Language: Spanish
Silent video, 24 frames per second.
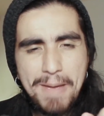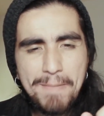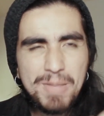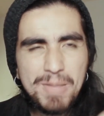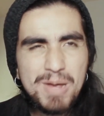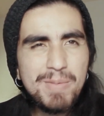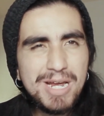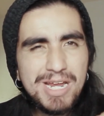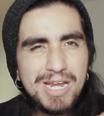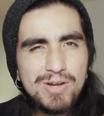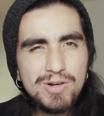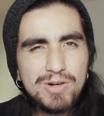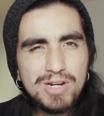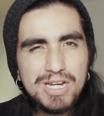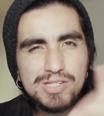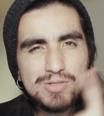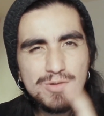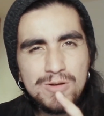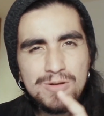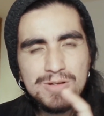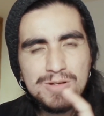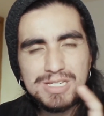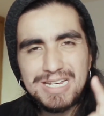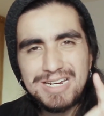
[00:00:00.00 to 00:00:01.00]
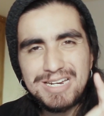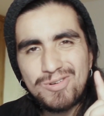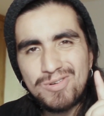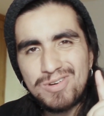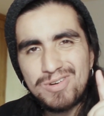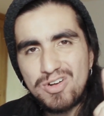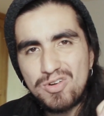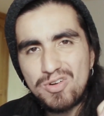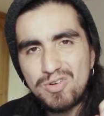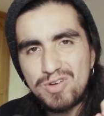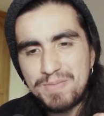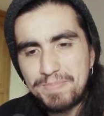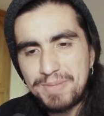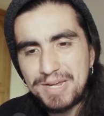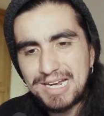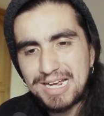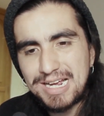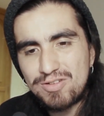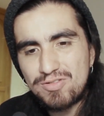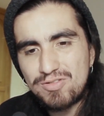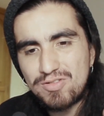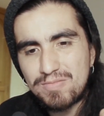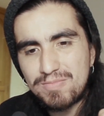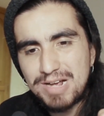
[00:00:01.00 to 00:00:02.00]
Me imagino que eso debe ser con la
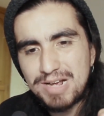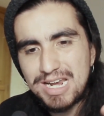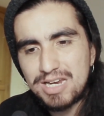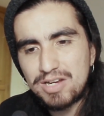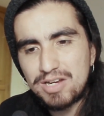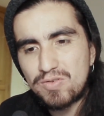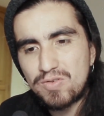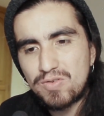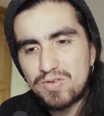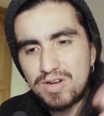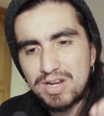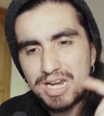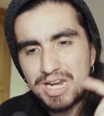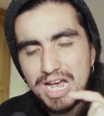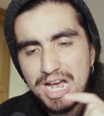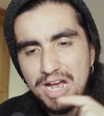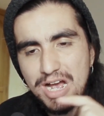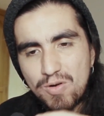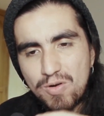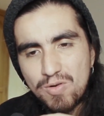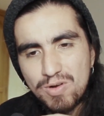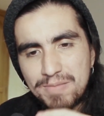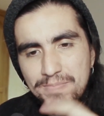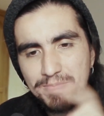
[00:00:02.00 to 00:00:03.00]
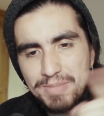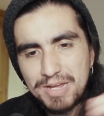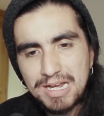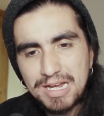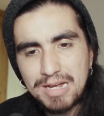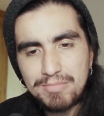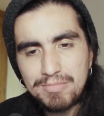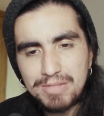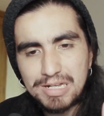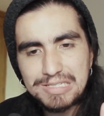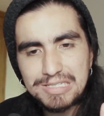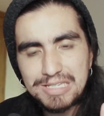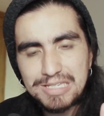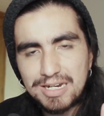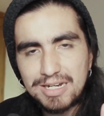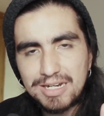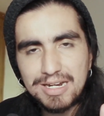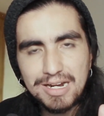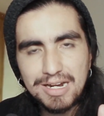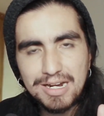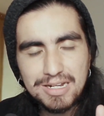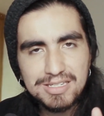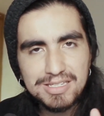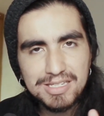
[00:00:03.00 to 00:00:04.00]
Olímpica normal, con la Olímpica
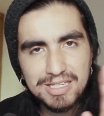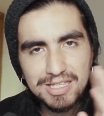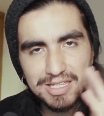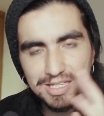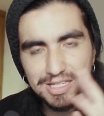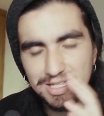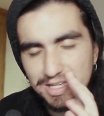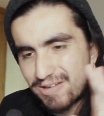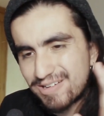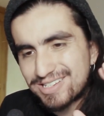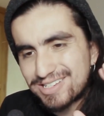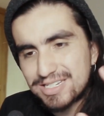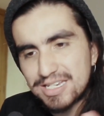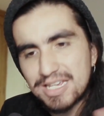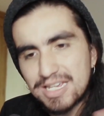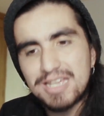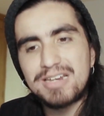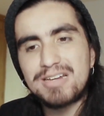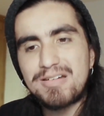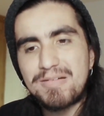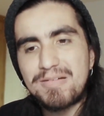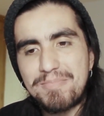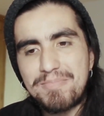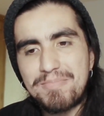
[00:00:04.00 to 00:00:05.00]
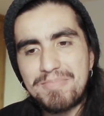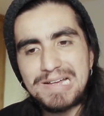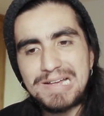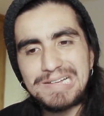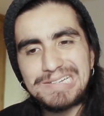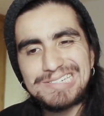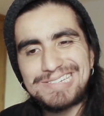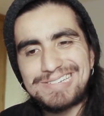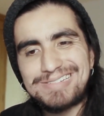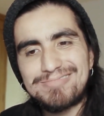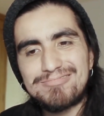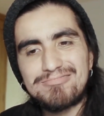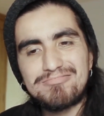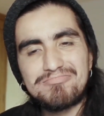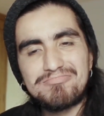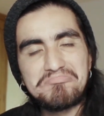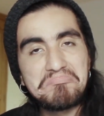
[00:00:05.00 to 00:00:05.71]
Mastercard, si debe ser más